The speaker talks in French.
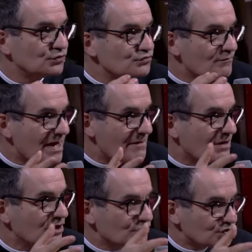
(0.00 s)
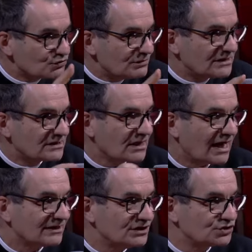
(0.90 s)
mêmes suite
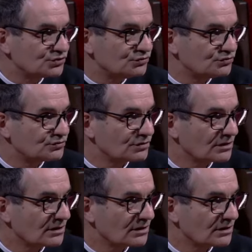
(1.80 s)
à des chutes.